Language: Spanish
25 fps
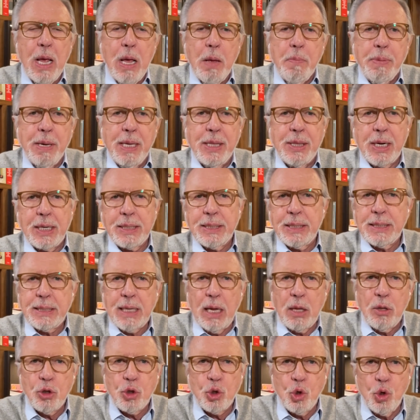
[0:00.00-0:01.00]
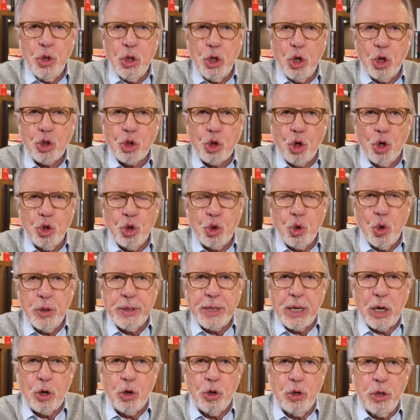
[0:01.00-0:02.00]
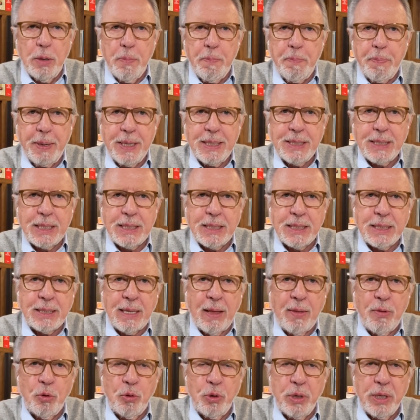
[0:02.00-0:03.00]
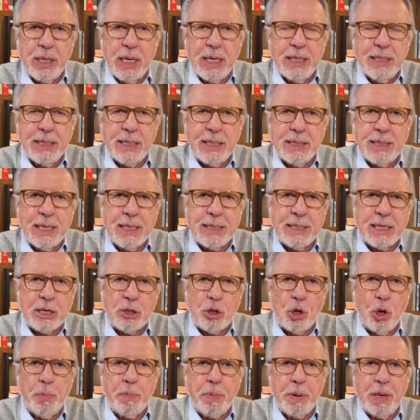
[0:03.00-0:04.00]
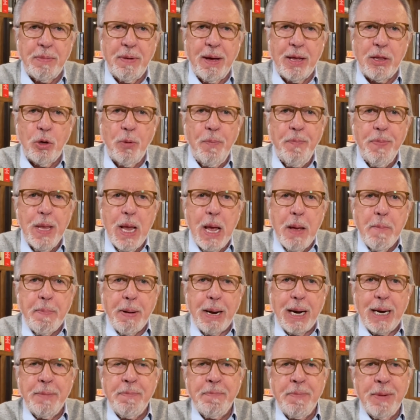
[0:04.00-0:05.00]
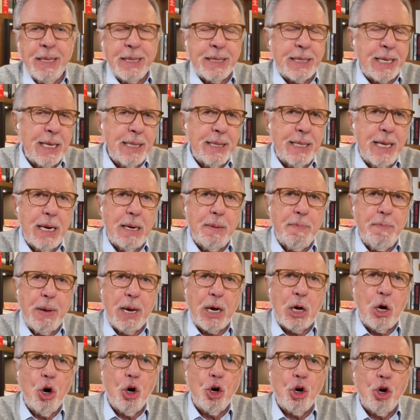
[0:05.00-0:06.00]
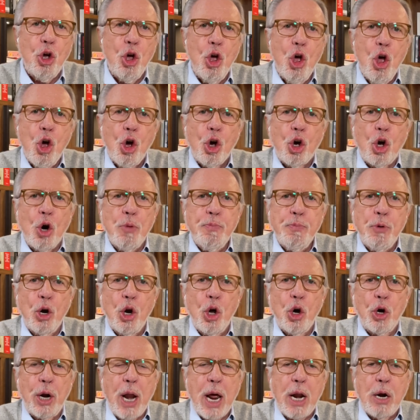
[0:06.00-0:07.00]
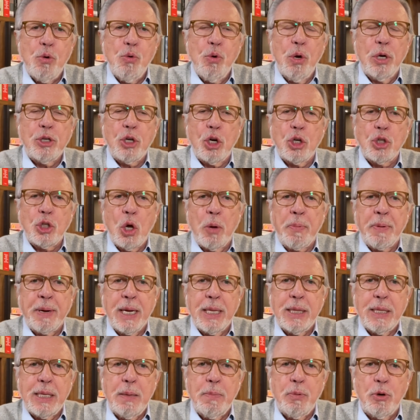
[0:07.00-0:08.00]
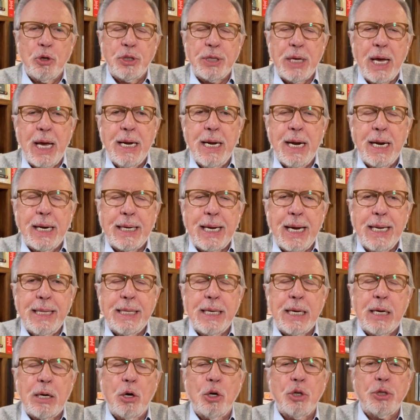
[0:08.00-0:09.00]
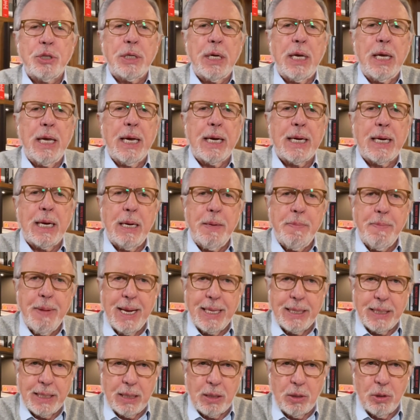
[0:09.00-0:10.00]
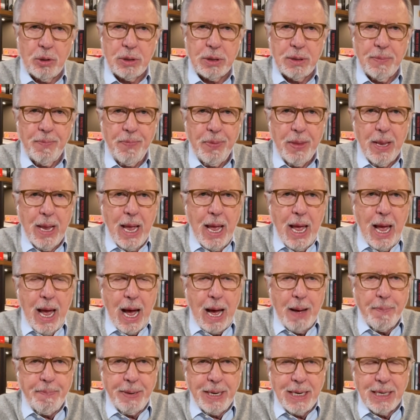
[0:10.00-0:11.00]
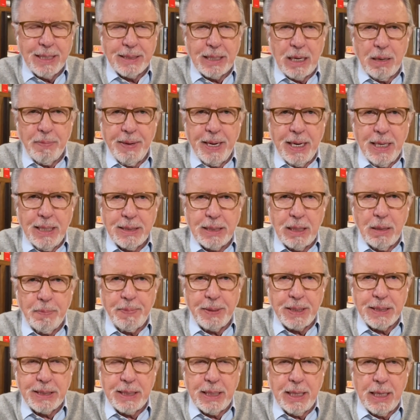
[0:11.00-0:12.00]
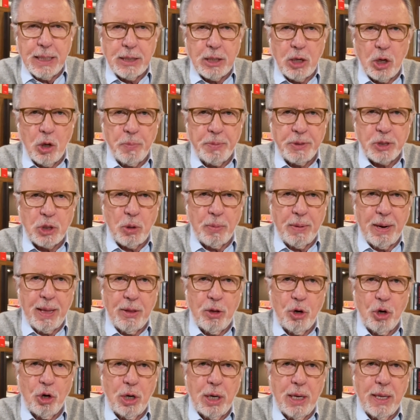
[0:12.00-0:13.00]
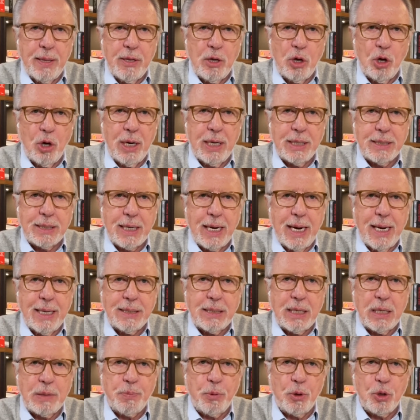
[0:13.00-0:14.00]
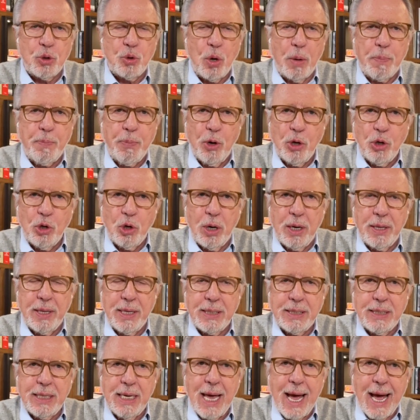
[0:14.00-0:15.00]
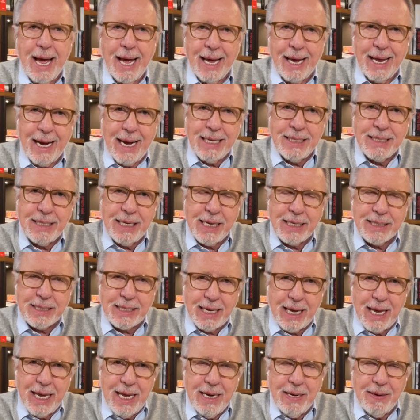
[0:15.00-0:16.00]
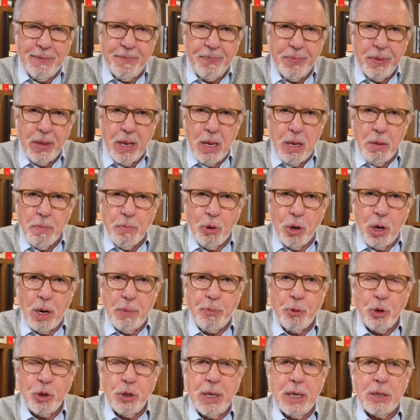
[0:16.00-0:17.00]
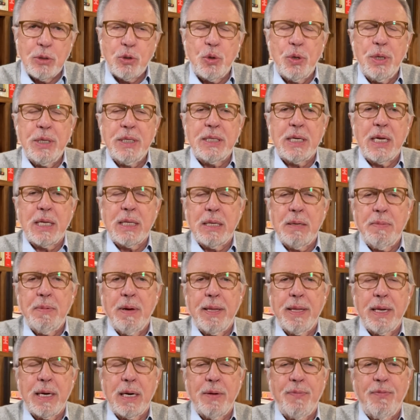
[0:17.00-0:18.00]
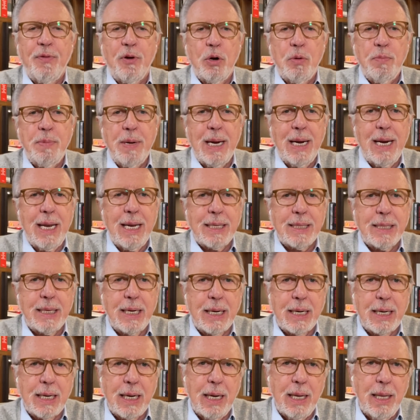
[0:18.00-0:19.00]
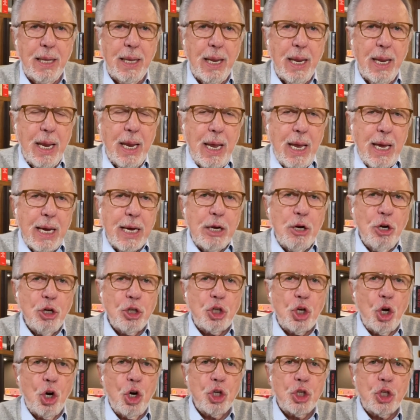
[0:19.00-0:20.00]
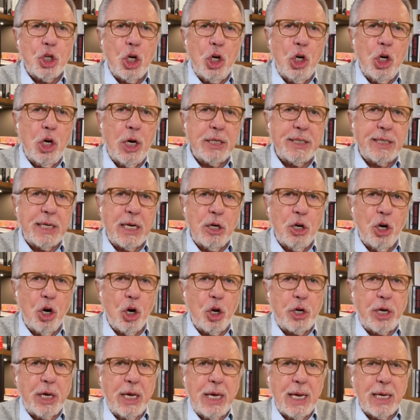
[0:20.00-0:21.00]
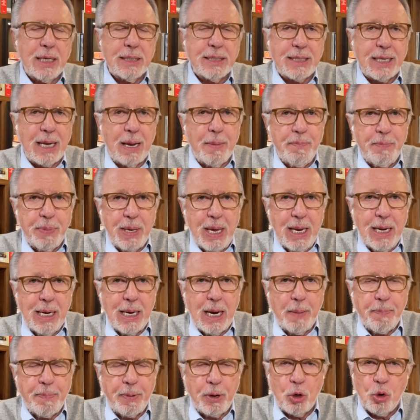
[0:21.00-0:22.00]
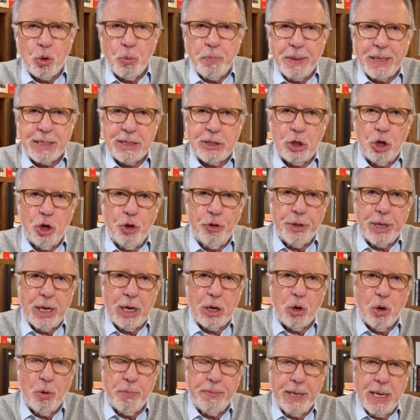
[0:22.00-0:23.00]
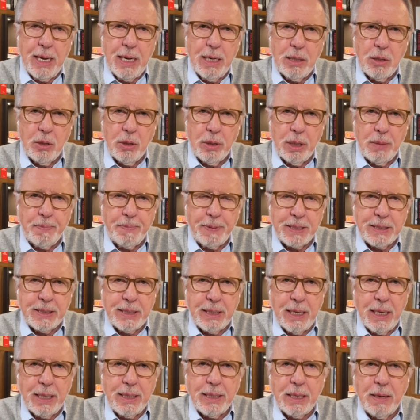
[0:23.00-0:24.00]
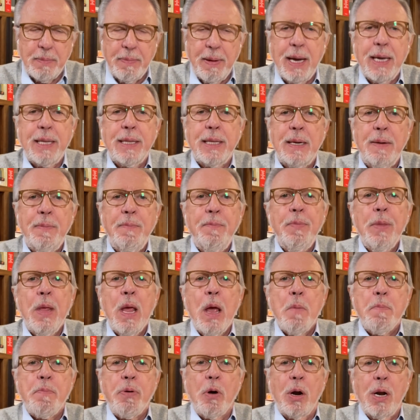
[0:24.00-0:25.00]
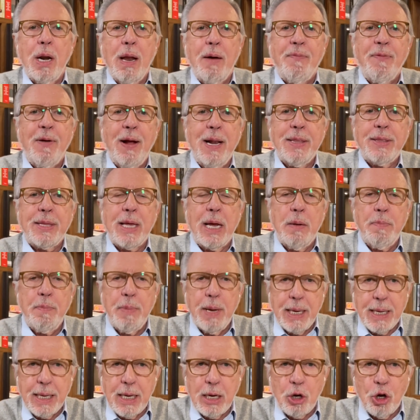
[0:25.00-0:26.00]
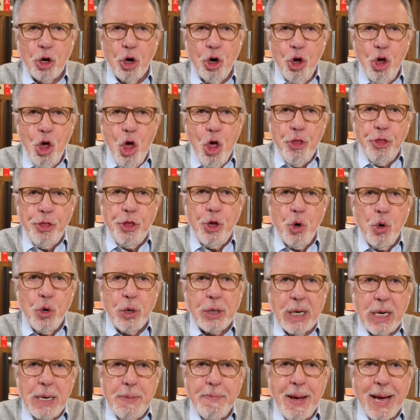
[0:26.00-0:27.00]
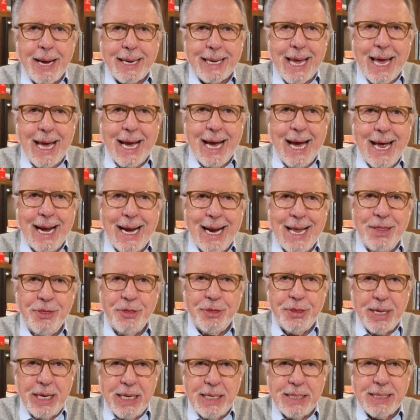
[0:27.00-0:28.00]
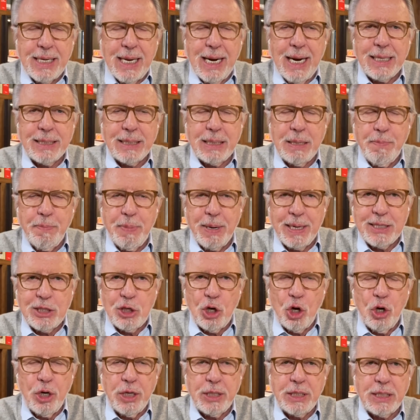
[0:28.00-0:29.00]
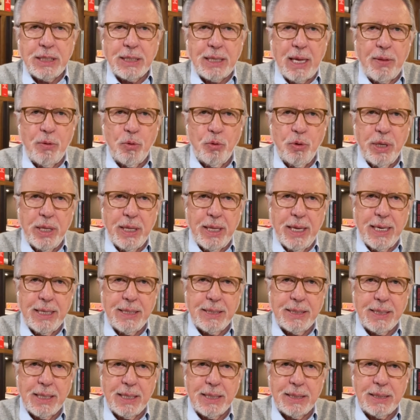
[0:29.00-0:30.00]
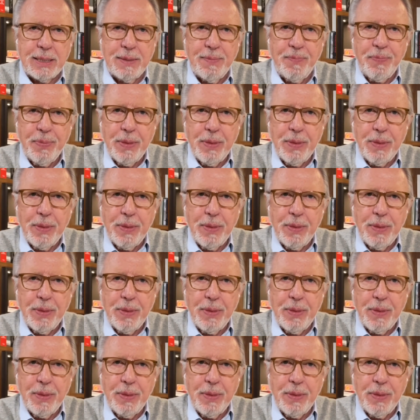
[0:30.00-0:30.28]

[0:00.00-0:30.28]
mientras Estados Unidos consulta con empresas estadounidenses del sector privado para entender mejor cómo lograr nuestros objetivos energéticos y climáticos. Apenas el viernes el presidente López Obrador le dio las gracias por su apoyo. Le decía, gracias Ken por apoyar su iniciativa de reforma eléctrica. Y no solo son las tecnologías, también la preocupación del gobierno del presidente Biden por la falta en México de un clima que garantice las inversiones estadounidenses.